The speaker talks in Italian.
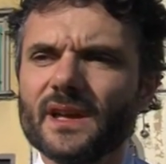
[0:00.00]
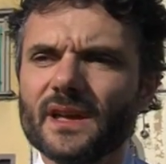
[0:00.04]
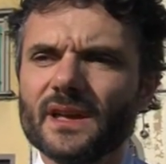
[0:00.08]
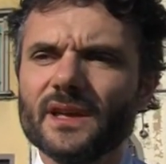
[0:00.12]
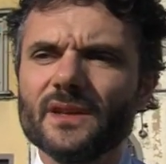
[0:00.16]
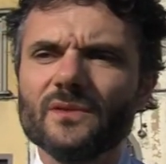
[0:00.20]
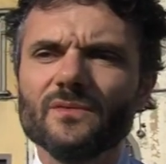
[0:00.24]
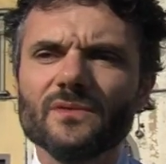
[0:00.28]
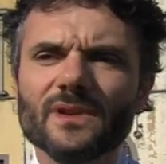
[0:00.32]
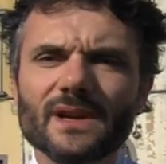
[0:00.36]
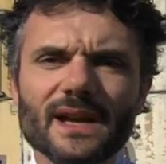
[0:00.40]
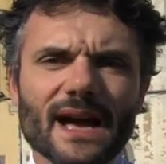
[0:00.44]

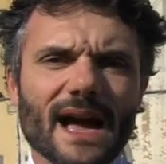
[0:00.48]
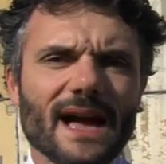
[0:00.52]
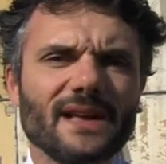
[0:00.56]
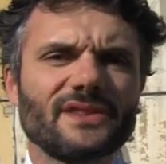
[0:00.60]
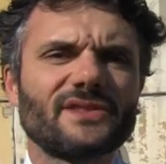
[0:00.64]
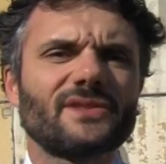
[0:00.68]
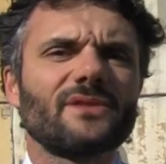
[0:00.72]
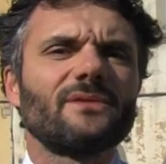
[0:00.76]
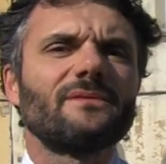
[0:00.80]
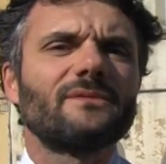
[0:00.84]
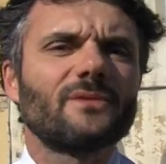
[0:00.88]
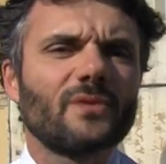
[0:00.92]
In un
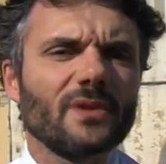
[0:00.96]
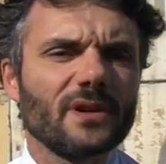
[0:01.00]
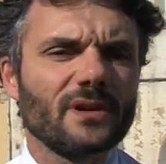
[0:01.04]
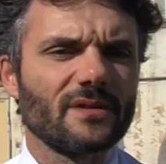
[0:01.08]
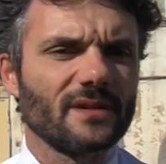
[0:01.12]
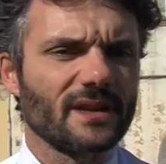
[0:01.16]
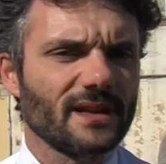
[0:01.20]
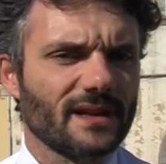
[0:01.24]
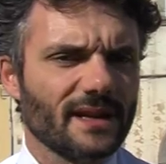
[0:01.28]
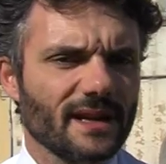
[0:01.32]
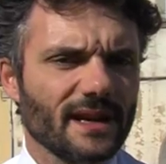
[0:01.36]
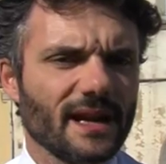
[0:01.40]
caso, quello
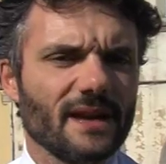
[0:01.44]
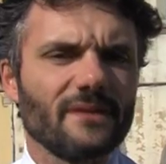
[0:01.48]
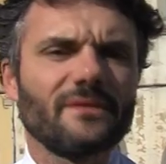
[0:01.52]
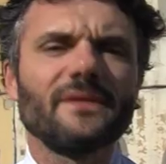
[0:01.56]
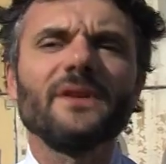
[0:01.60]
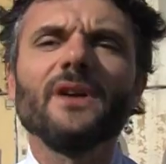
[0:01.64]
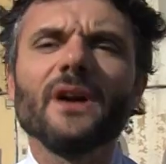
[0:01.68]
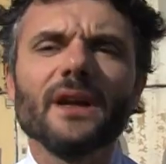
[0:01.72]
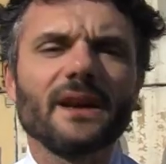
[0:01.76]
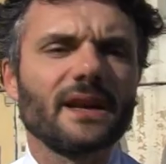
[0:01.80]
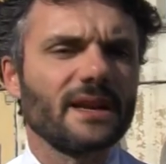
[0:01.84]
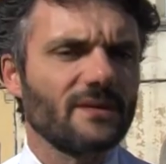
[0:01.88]
del CREF,
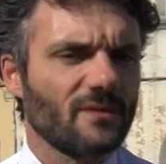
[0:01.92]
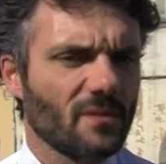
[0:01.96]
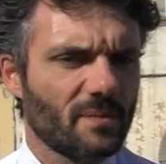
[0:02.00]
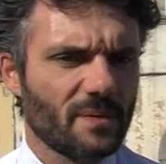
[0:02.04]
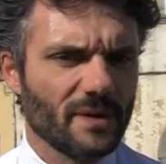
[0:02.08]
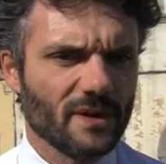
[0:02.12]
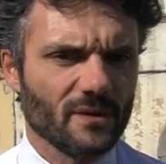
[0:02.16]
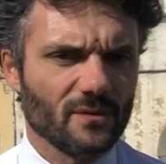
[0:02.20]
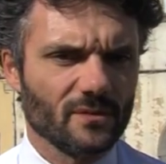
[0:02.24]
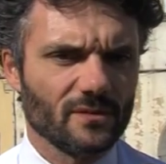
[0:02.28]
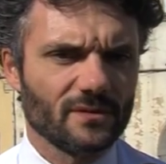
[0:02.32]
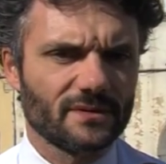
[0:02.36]
io arrivo
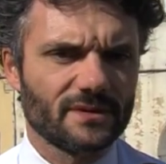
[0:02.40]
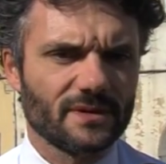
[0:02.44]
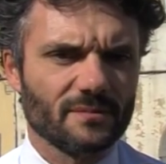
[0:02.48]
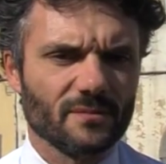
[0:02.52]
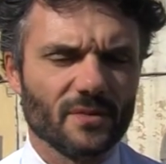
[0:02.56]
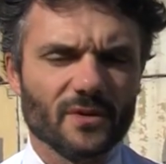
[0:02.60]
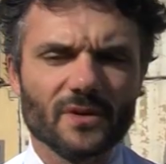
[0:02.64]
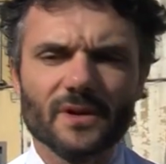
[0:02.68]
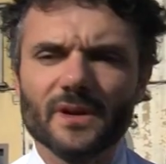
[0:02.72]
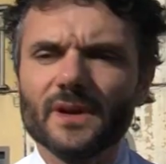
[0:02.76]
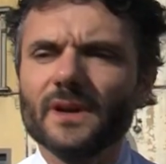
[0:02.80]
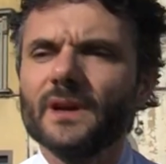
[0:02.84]
per
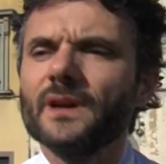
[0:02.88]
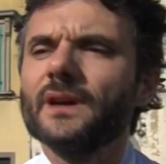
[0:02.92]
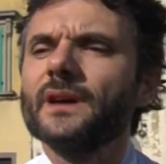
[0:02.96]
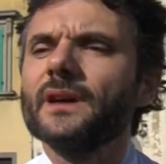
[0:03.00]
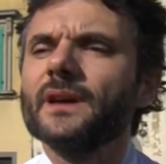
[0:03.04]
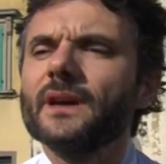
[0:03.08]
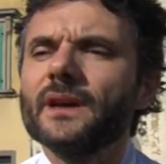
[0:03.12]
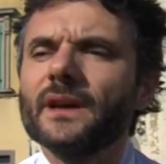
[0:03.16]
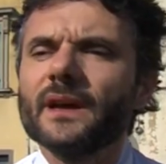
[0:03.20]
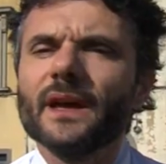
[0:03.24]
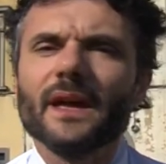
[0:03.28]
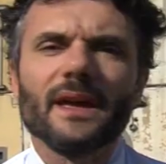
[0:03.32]
ultimo
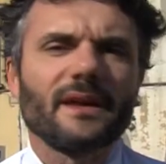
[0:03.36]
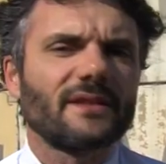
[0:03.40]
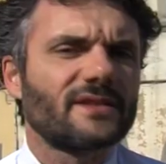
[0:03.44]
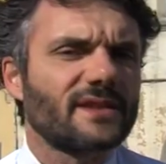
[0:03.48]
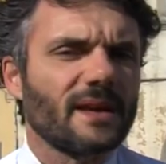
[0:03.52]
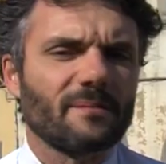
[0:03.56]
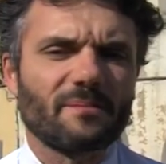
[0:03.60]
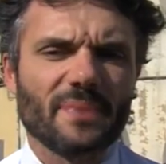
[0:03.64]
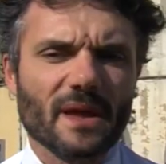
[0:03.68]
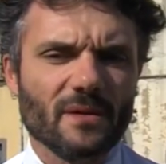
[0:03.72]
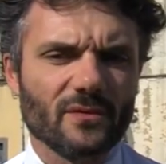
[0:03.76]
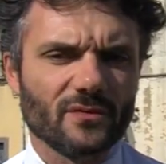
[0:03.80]
eh, e
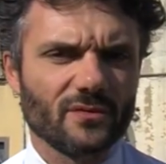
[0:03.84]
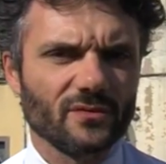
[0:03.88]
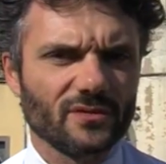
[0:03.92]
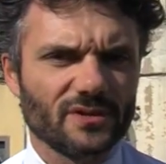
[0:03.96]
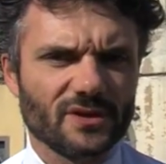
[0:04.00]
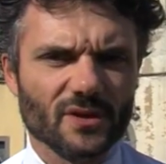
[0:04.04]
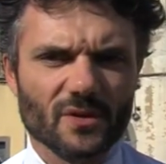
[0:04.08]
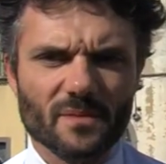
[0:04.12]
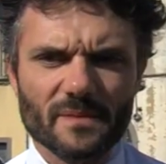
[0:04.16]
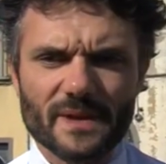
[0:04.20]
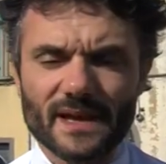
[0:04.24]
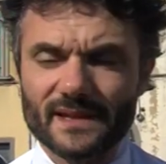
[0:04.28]
sappiamo
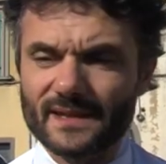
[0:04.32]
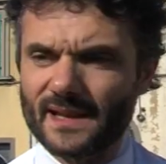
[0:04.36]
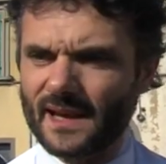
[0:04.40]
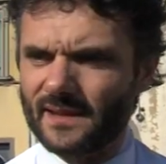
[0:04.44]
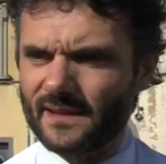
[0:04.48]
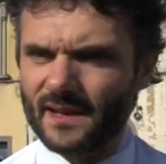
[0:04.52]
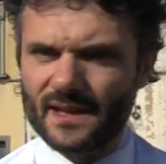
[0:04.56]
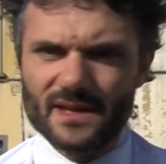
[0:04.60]
tutti come è andata.